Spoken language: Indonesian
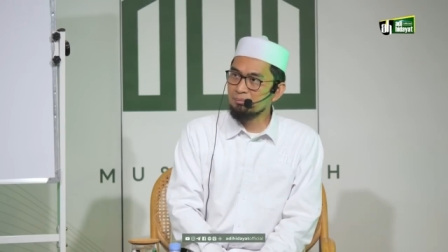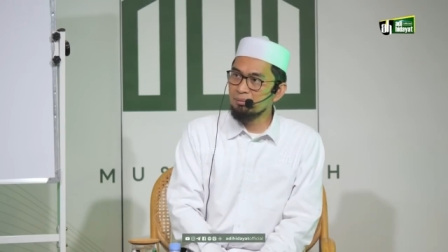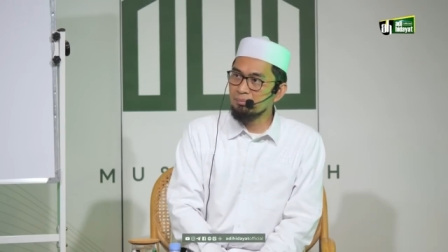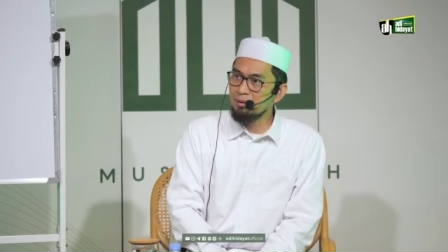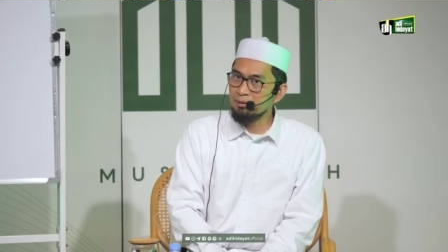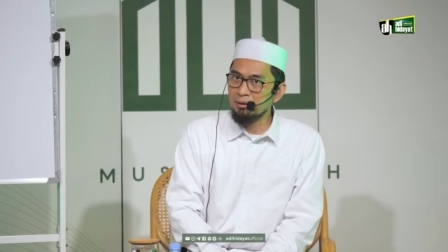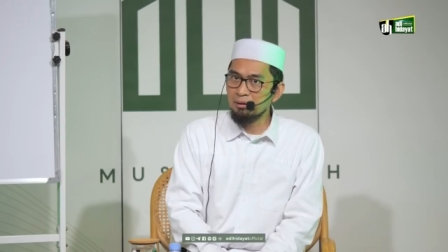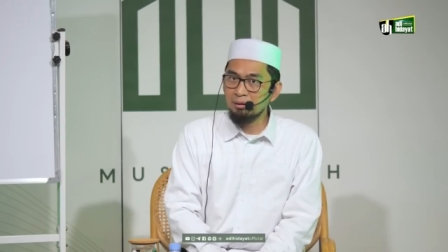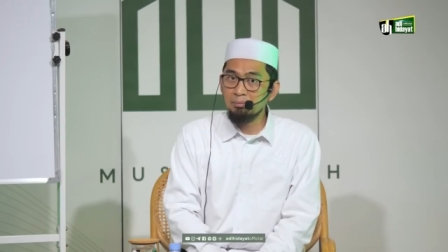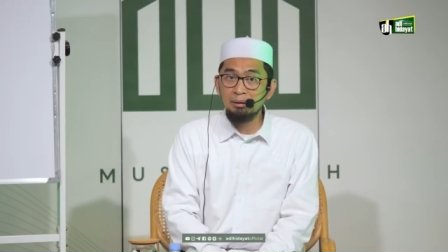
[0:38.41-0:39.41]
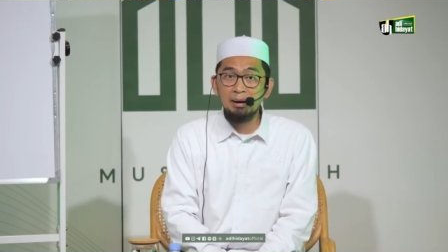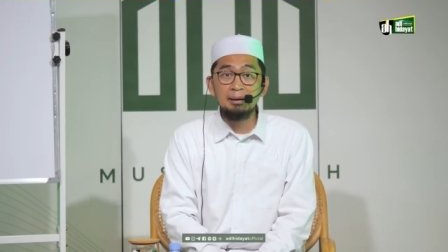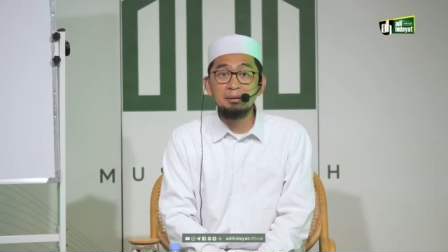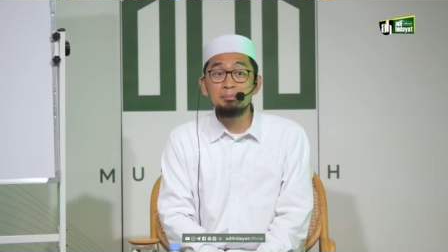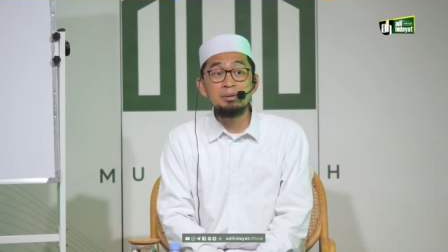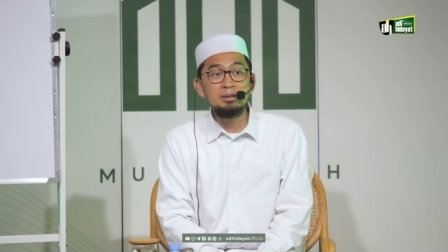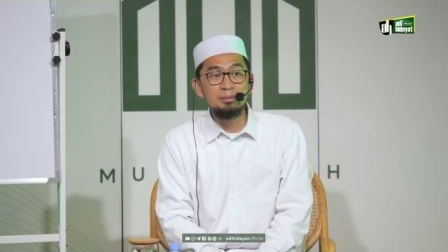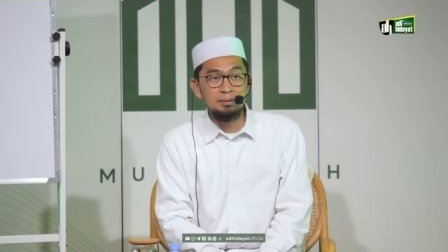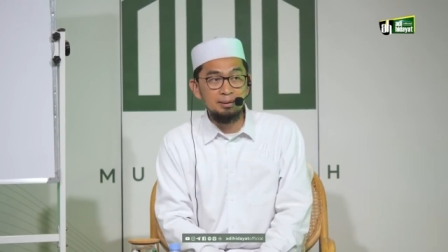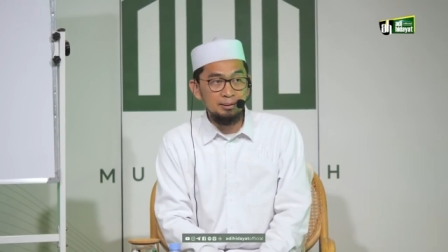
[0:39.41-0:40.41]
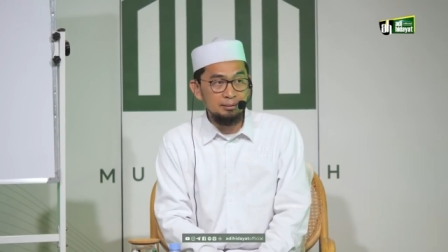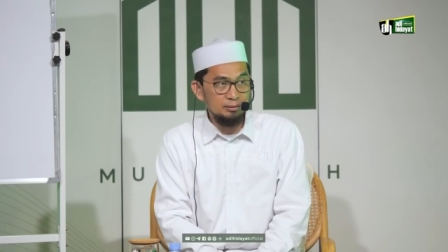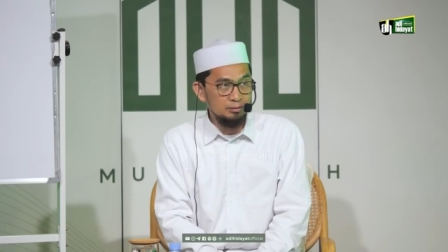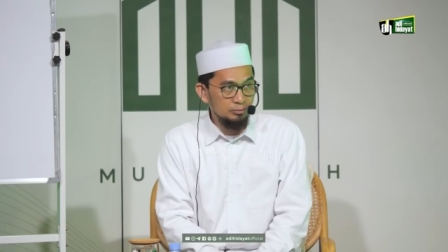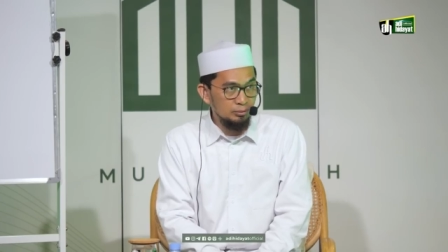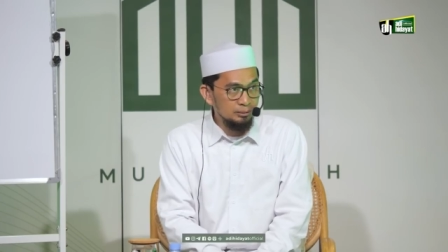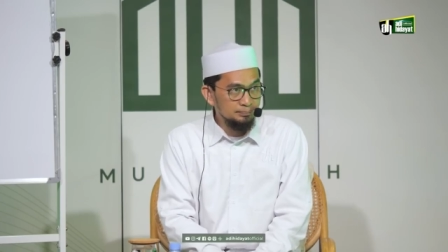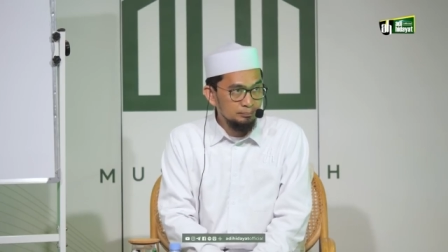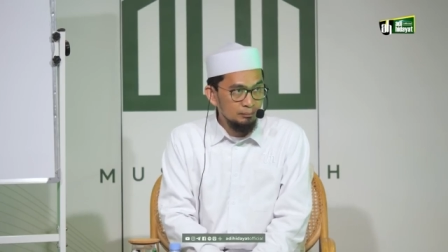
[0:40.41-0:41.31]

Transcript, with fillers: memberikan keberkahan lebih kepada kita semua,